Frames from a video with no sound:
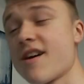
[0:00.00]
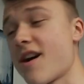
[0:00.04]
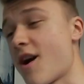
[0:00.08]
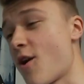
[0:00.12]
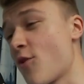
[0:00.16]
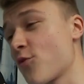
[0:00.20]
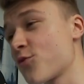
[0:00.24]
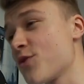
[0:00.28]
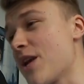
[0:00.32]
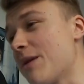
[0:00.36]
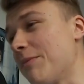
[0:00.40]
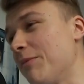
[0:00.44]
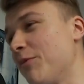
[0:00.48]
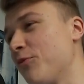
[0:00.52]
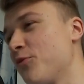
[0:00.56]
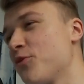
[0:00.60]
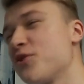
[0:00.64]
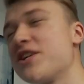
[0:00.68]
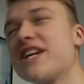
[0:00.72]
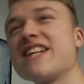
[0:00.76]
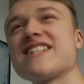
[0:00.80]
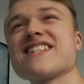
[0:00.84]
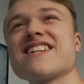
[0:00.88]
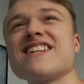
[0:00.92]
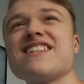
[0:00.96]
Aufnahme
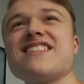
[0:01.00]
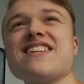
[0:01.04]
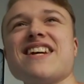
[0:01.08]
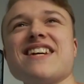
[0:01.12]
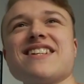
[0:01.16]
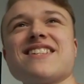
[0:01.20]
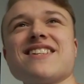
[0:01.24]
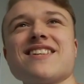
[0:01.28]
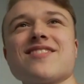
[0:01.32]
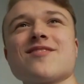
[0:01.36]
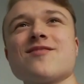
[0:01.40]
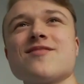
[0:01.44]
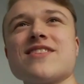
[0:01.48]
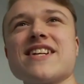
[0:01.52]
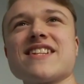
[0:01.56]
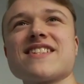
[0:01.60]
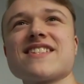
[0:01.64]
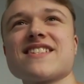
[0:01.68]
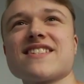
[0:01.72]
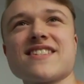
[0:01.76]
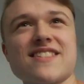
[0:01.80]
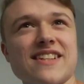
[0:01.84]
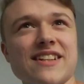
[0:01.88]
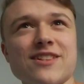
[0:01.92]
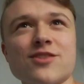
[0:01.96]
wurde jetzt getätigt und jetzt
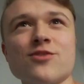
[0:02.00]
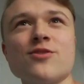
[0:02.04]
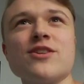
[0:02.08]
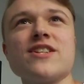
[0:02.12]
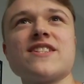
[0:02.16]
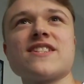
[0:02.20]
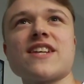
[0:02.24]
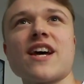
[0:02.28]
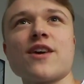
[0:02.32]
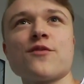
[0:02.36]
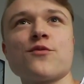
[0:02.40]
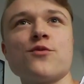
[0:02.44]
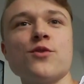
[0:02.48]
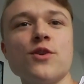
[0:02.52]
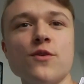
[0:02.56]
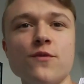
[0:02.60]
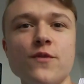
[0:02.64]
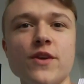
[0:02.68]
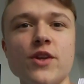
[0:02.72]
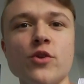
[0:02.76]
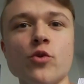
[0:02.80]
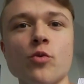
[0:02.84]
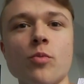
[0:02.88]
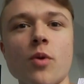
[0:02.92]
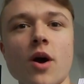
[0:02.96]
ist es natürlich Zeit für die
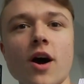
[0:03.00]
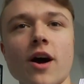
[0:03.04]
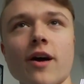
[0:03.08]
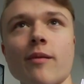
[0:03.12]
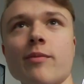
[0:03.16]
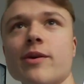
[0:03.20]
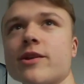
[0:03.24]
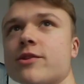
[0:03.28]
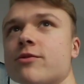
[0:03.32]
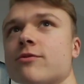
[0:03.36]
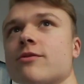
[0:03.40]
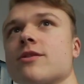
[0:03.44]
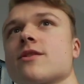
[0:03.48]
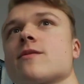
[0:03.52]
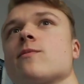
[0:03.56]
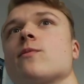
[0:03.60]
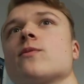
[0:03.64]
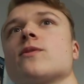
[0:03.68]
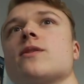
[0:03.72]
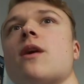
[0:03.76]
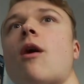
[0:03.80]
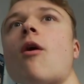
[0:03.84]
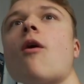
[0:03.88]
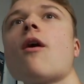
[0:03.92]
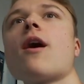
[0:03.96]
Videobearbeitung. Das
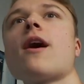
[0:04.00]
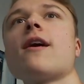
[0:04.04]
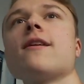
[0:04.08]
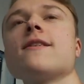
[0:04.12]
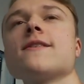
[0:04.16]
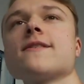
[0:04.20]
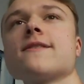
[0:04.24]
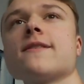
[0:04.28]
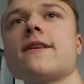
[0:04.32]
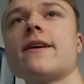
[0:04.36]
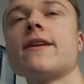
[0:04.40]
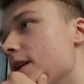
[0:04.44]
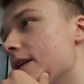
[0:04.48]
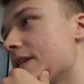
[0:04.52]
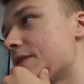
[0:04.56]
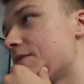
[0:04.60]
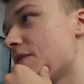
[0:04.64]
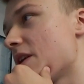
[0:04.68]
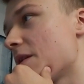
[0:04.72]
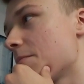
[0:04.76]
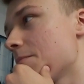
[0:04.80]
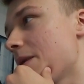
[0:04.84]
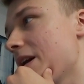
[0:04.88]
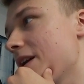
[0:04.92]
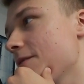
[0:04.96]
muss ja auch alles sein.
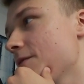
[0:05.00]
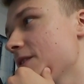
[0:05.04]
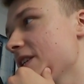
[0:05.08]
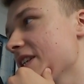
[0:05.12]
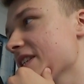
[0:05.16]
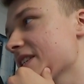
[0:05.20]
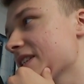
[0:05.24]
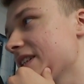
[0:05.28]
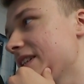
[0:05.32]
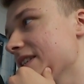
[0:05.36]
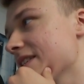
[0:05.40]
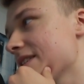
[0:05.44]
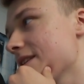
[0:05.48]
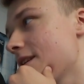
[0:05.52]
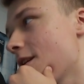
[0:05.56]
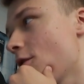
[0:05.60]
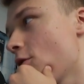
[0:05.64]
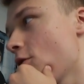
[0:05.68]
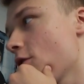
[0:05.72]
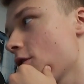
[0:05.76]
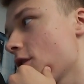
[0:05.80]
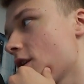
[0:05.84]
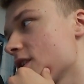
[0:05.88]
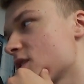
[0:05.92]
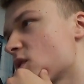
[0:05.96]
Deswegen machen wir das Ganze
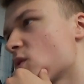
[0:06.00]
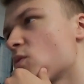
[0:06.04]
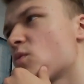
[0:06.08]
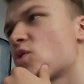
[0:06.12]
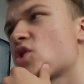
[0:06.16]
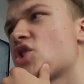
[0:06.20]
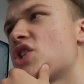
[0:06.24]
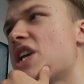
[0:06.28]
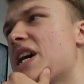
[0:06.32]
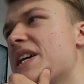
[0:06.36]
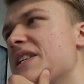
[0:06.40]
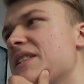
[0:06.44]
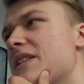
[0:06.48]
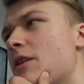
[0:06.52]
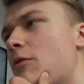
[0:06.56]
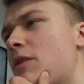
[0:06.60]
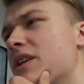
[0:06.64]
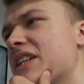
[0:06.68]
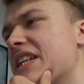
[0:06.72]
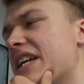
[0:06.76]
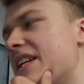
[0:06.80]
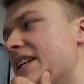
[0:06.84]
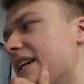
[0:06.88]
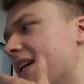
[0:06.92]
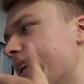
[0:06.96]
auch. Also schneiden
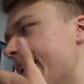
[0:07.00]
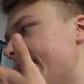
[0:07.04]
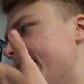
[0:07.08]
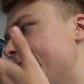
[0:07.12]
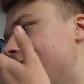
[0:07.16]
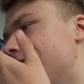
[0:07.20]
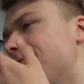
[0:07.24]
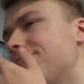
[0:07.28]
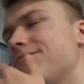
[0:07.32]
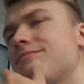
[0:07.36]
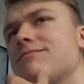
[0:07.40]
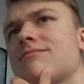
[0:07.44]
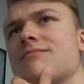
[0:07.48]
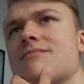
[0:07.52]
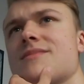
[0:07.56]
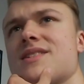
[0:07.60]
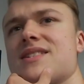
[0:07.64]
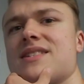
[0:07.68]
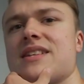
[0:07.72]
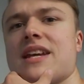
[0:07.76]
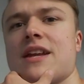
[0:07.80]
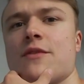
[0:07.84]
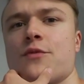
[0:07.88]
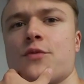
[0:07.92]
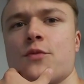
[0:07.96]
dauert generell
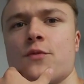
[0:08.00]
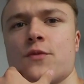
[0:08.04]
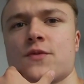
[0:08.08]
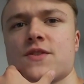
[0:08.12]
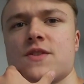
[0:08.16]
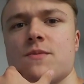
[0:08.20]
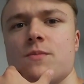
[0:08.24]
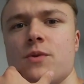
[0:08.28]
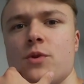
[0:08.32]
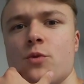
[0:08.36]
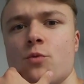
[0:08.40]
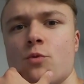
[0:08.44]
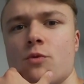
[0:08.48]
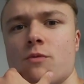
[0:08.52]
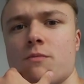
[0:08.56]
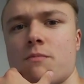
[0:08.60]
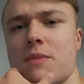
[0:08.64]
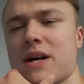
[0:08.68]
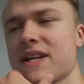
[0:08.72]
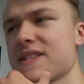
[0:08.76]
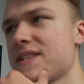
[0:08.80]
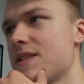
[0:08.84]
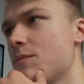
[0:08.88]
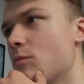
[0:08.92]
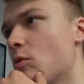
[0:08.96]
10, 15 Minuten
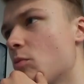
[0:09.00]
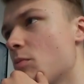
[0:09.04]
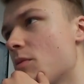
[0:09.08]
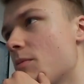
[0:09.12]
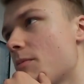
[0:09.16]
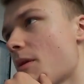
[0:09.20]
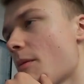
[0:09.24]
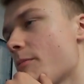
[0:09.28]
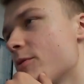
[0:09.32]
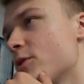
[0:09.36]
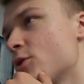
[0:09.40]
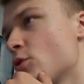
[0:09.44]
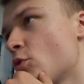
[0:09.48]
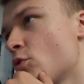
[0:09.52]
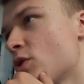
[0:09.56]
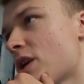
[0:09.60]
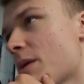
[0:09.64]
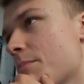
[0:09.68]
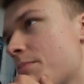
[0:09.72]
Maximum immer mit Ton